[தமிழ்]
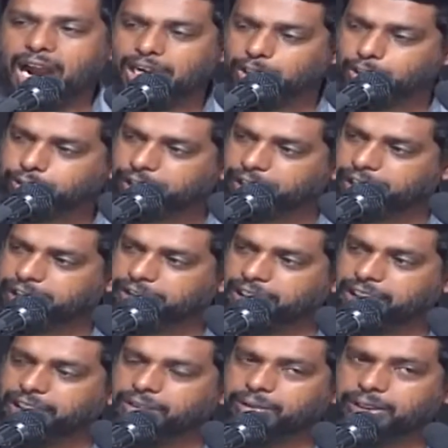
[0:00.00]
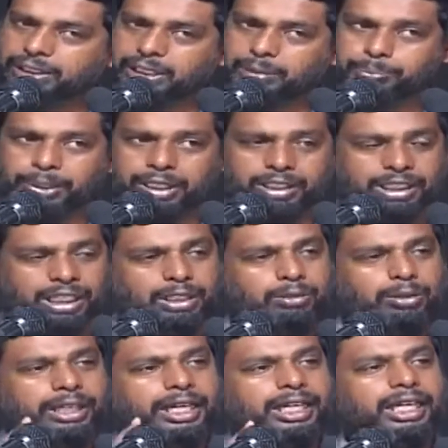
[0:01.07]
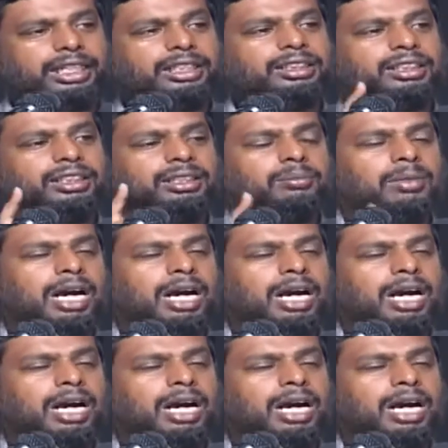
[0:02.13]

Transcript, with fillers: ஆலோசனை செய்துவிட்டு பெண்களுடைய கருத்துக்கு